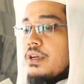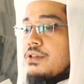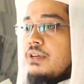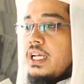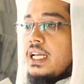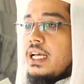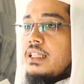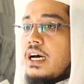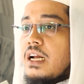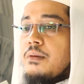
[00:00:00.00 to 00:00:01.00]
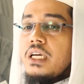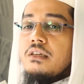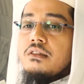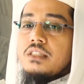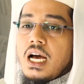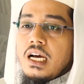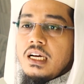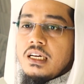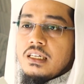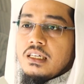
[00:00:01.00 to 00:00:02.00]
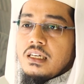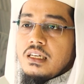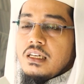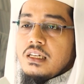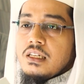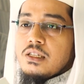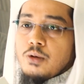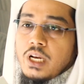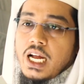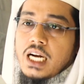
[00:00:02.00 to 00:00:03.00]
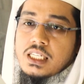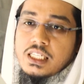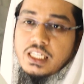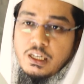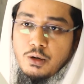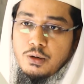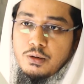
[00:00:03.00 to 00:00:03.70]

রসুলের এই ধারাবাহিকতা চলে আসছিল